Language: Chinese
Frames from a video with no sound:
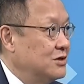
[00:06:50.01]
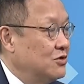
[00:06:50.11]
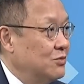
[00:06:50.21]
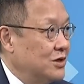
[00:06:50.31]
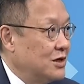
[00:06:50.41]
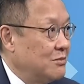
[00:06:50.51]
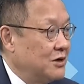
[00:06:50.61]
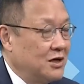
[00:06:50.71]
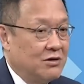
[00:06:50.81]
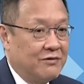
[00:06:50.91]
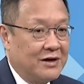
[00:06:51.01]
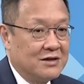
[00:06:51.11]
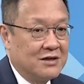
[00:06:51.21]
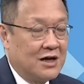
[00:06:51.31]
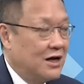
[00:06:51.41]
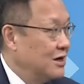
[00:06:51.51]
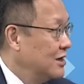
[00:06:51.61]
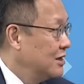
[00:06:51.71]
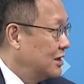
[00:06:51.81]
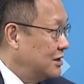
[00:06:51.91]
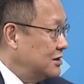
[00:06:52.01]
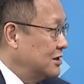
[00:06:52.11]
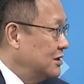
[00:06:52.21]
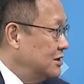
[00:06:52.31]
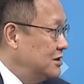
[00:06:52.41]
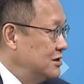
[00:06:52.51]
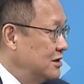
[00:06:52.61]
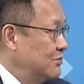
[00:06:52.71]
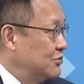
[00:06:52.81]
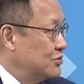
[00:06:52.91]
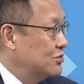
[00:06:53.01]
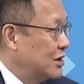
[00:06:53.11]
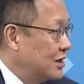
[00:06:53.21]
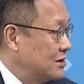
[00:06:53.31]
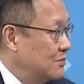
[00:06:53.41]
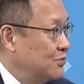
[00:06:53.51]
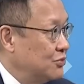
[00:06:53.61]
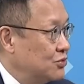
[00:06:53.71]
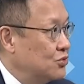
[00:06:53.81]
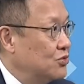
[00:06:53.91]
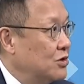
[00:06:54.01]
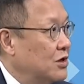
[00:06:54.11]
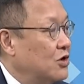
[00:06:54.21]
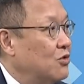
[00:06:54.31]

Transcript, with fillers: 松平常，每天都在发生啊。它这个汽车补助啊，它是补助购